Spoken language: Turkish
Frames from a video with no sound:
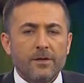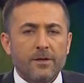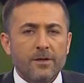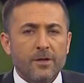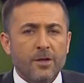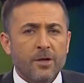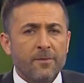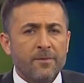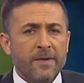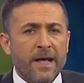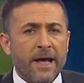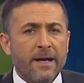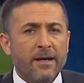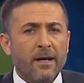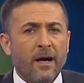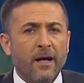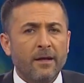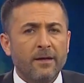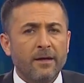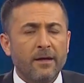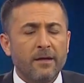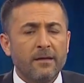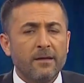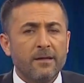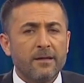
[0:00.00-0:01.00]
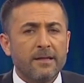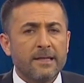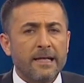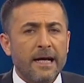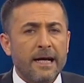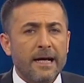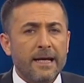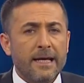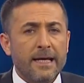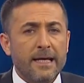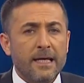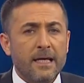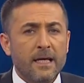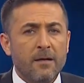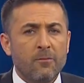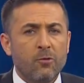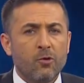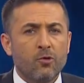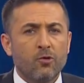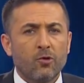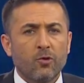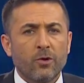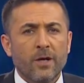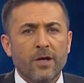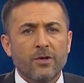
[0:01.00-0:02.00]
Şimdi ekranlarınıza iki
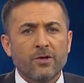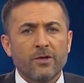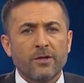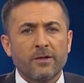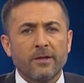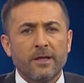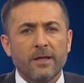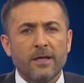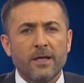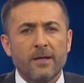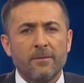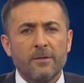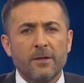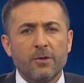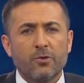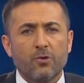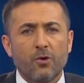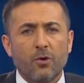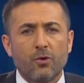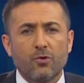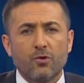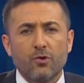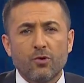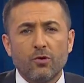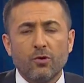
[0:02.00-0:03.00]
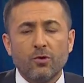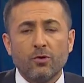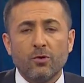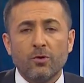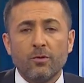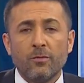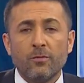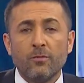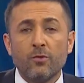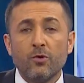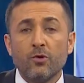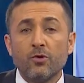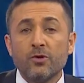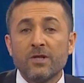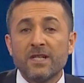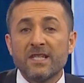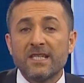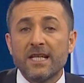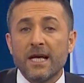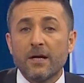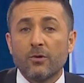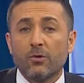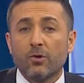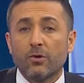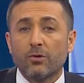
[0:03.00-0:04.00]
buçuk yaşındaki bir çocuğun
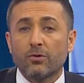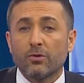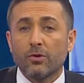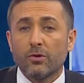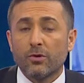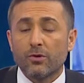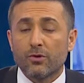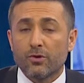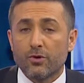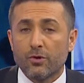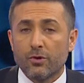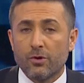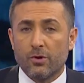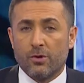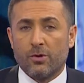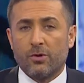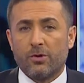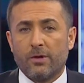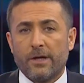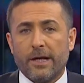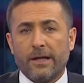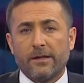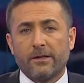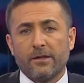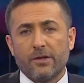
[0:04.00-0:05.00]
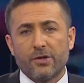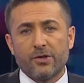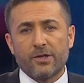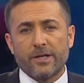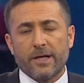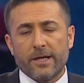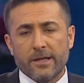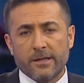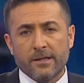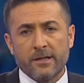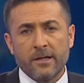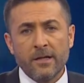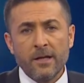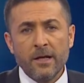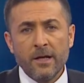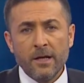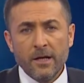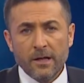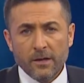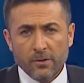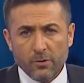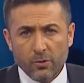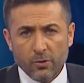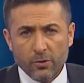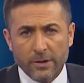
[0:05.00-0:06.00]
mucize kurtuluşunu getireceğiz.
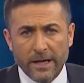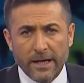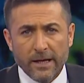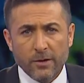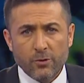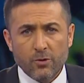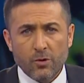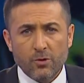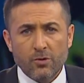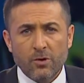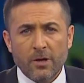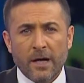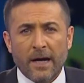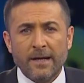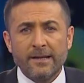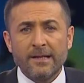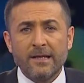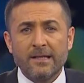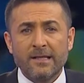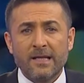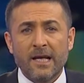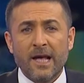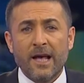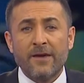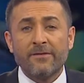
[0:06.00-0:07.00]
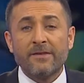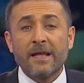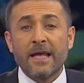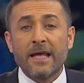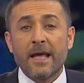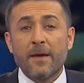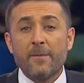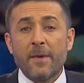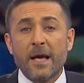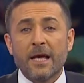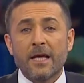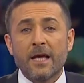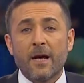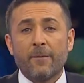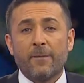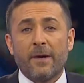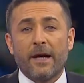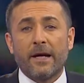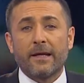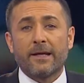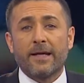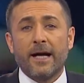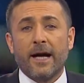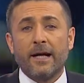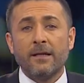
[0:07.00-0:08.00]
Suriyeli çocuk annesi evde yemek
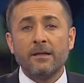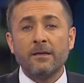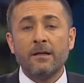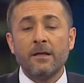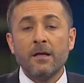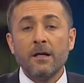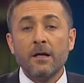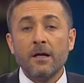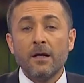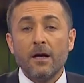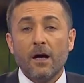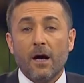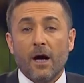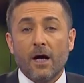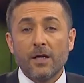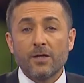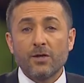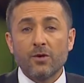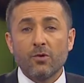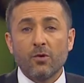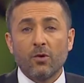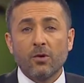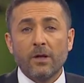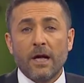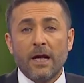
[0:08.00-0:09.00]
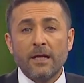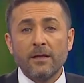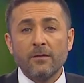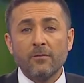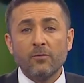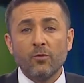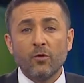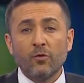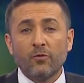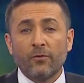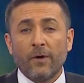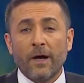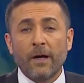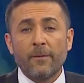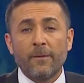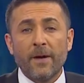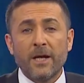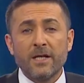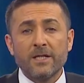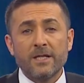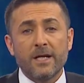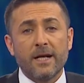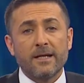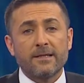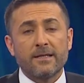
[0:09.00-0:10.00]
yaparken açık olan mutfak
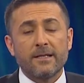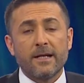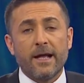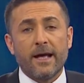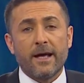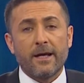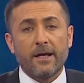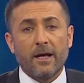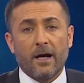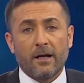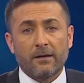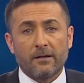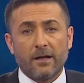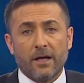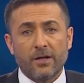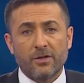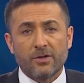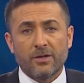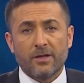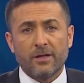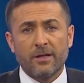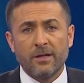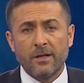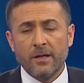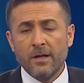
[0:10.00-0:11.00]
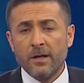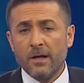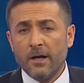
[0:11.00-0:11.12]
penceresine yaklaştı.